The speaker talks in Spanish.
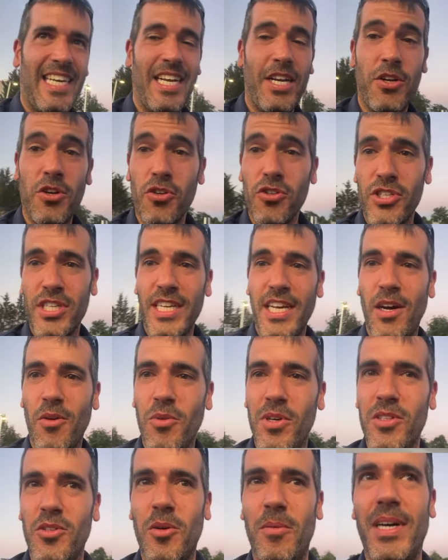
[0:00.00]
No sé a
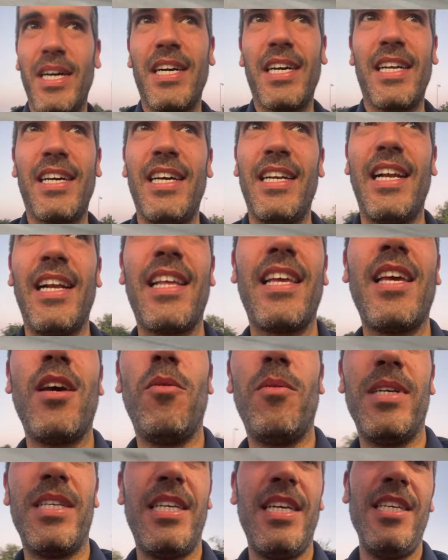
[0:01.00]
cuánto va a cargar el
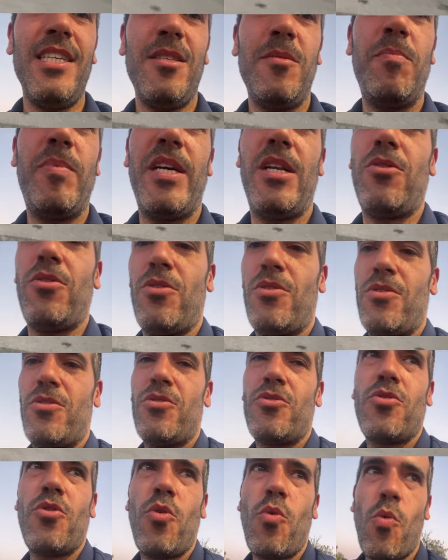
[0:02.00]
Kia V6, pero
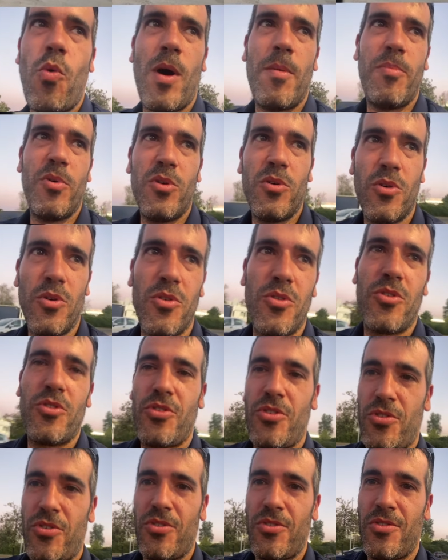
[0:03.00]
son
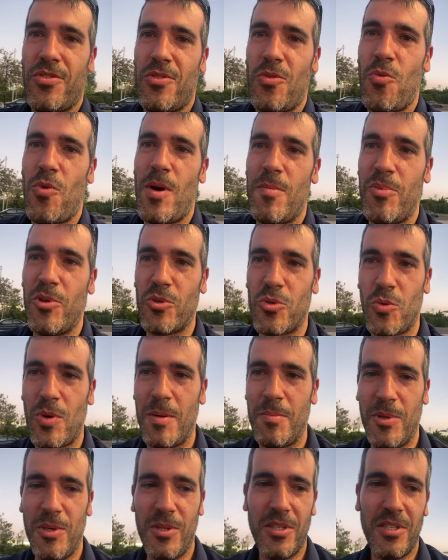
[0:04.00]
guapos, guapos,
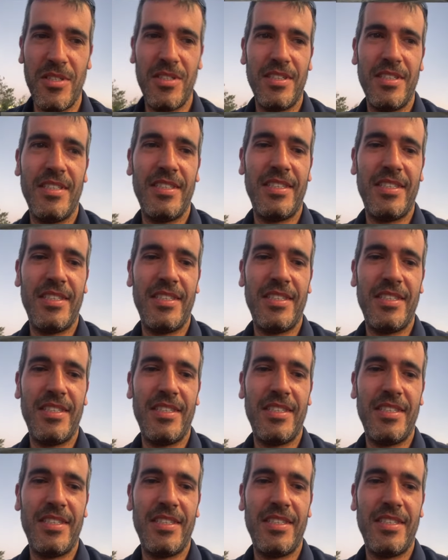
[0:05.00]
guapos.